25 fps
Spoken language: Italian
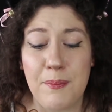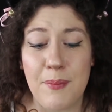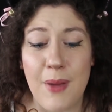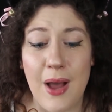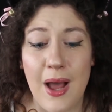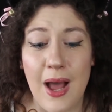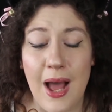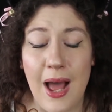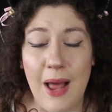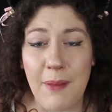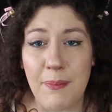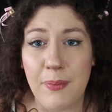
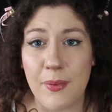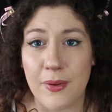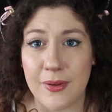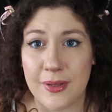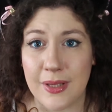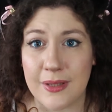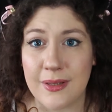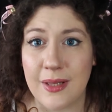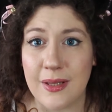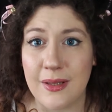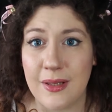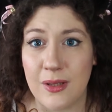a
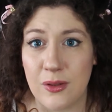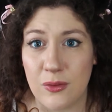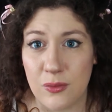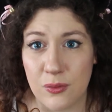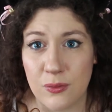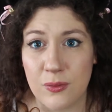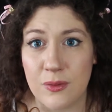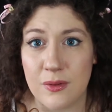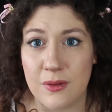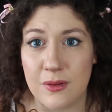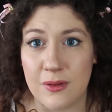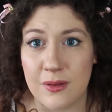portata di
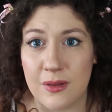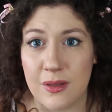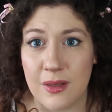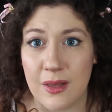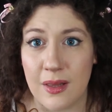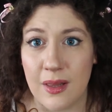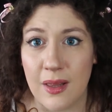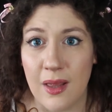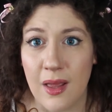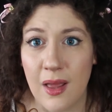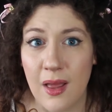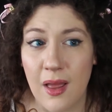
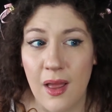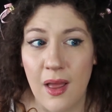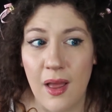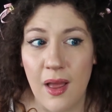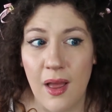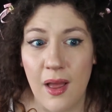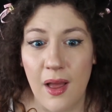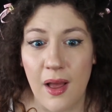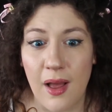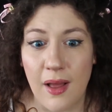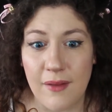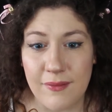tutti,
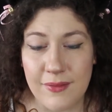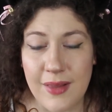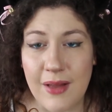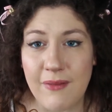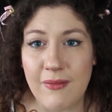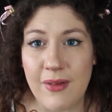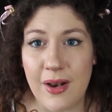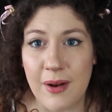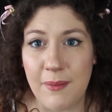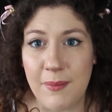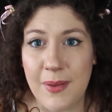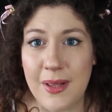dà
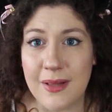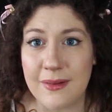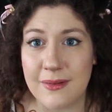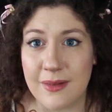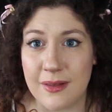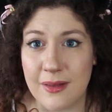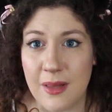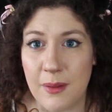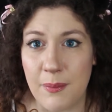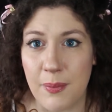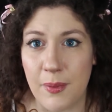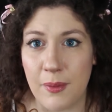
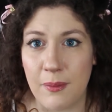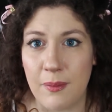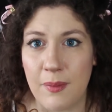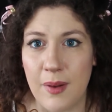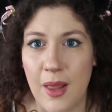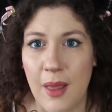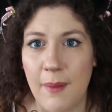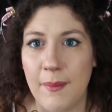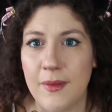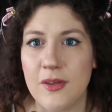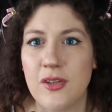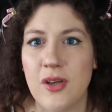veramente dei
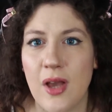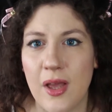problemi.